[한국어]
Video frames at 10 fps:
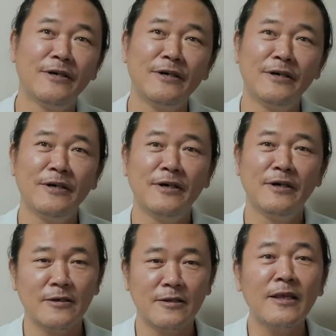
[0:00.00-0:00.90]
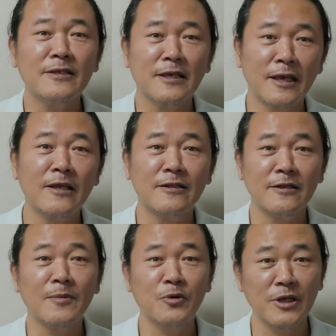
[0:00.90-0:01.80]
어, 그때 이제 얘기를
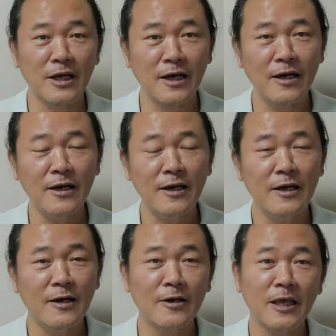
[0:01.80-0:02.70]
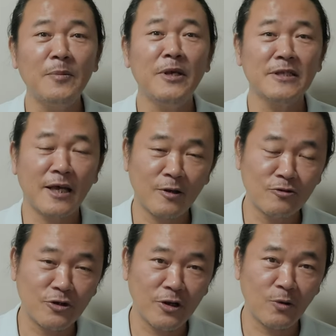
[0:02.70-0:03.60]
듣다 보니까 KBS 어,
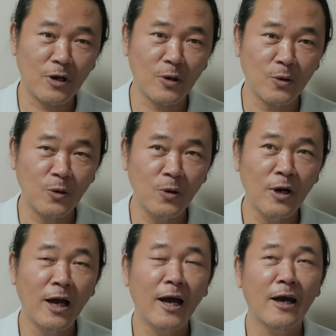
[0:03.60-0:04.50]
아나운서라고 하고